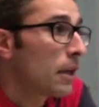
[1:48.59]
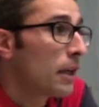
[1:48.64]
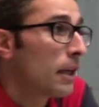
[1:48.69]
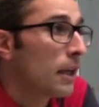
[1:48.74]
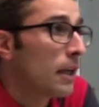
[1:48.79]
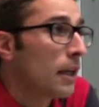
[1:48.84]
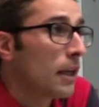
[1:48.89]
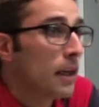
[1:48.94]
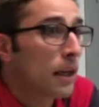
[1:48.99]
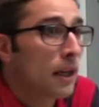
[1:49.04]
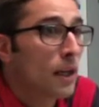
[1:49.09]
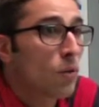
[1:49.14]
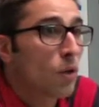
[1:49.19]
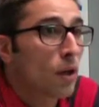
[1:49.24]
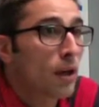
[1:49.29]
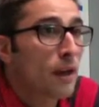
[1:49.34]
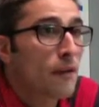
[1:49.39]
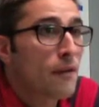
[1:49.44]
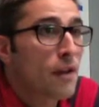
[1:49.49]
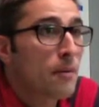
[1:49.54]
Eh, Edu
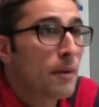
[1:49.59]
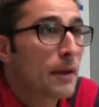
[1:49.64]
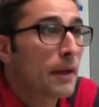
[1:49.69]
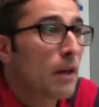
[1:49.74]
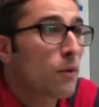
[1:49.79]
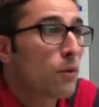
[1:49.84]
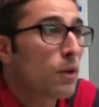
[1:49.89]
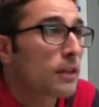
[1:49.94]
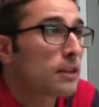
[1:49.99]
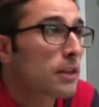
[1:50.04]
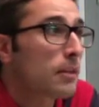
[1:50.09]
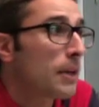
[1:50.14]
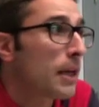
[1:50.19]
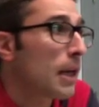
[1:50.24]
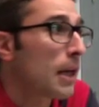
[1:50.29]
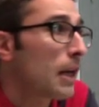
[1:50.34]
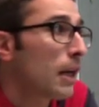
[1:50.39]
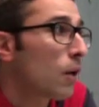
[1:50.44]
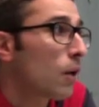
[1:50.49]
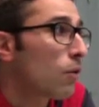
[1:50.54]
Hernández tenía de una
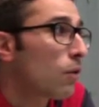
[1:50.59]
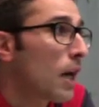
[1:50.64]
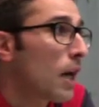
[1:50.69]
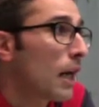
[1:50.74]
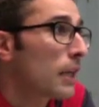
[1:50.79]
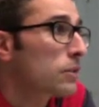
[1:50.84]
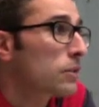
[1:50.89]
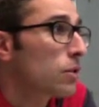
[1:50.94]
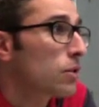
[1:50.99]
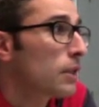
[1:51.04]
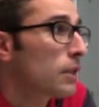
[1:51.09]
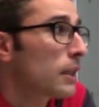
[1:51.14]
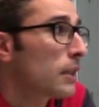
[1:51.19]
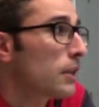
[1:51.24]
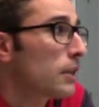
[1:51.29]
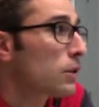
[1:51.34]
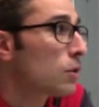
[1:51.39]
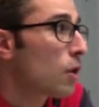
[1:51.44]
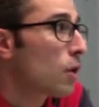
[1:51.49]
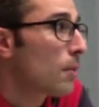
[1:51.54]
semana en la que con una
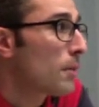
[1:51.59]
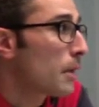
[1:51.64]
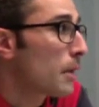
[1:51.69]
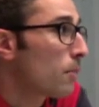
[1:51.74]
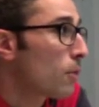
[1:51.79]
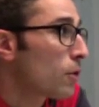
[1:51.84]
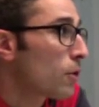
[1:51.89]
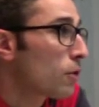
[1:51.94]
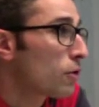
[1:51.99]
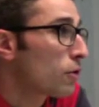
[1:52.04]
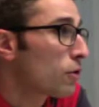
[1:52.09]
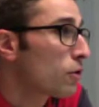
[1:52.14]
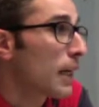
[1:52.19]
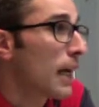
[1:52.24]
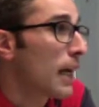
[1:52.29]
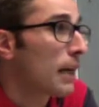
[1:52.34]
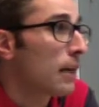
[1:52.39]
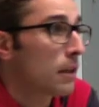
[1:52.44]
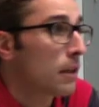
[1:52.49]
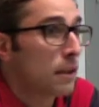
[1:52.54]
gastroenteritis no había podido
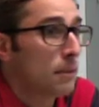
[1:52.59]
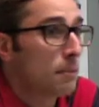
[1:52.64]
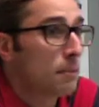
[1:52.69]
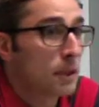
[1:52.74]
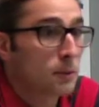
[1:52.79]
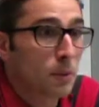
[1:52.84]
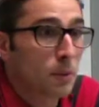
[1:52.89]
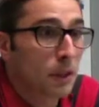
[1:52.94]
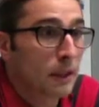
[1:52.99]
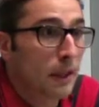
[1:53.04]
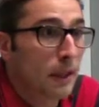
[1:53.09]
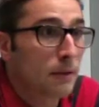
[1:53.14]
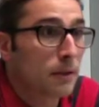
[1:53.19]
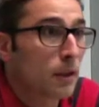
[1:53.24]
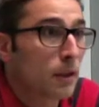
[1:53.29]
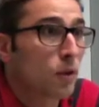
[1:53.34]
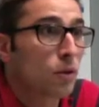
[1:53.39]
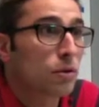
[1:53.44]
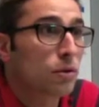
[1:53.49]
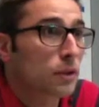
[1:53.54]
entrenar y pues
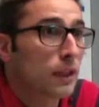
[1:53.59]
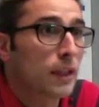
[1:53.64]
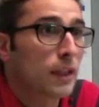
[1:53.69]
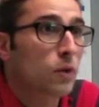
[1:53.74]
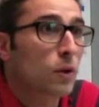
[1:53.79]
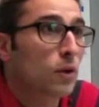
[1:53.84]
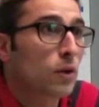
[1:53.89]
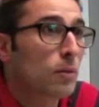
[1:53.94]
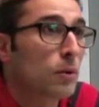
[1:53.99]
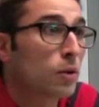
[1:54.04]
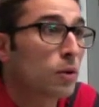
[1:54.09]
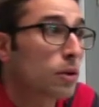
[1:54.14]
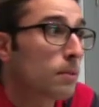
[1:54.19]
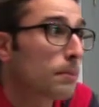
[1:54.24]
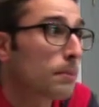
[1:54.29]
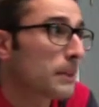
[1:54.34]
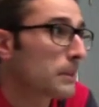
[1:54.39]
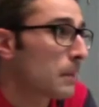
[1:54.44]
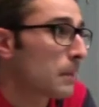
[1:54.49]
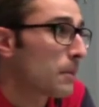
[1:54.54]
prácticamente con 3-4 minutos
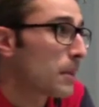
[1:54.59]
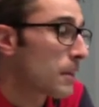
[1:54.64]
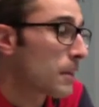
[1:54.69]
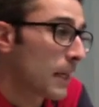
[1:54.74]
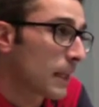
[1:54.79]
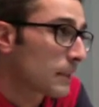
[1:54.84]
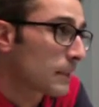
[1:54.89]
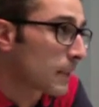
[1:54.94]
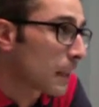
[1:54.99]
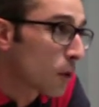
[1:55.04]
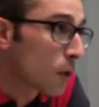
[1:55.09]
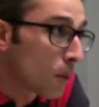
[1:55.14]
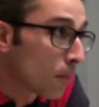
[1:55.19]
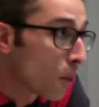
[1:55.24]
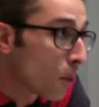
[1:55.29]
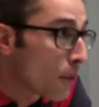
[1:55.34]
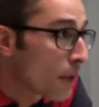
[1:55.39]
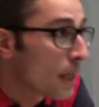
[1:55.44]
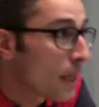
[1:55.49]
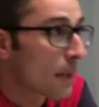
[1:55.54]
en pista me decía que es que no
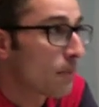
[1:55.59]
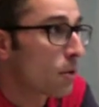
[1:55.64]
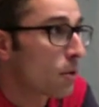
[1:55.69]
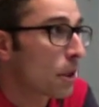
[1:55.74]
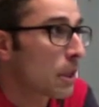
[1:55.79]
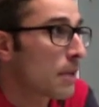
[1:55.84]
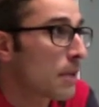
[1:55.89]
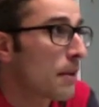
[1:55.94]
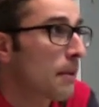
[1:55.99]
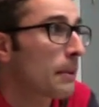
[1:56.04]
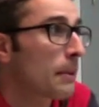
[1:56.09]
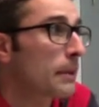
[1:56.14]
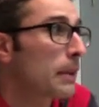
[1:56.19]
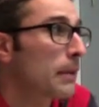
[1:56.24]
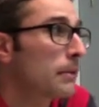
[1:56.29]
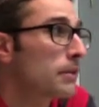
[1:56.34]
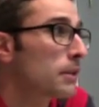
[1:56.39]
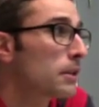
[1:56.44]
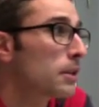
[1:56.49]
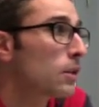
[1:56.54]
podía porque lleva
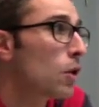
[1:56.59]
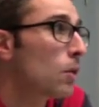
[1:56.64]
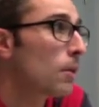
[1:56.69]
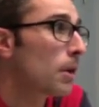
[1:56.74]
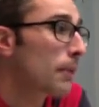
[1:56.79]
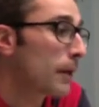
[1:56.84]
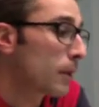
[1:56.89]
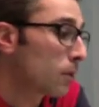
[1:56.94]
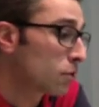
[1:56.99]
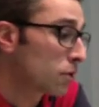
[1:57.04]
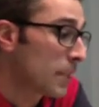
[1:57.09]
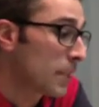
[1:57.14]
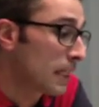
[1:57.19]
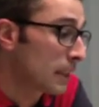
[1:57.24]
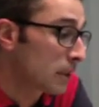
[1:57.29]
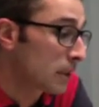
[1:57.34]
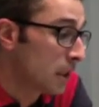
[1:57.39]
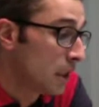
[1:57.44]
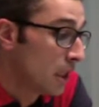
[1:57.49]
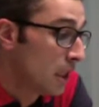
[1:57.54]
prácticamente sin comer varios días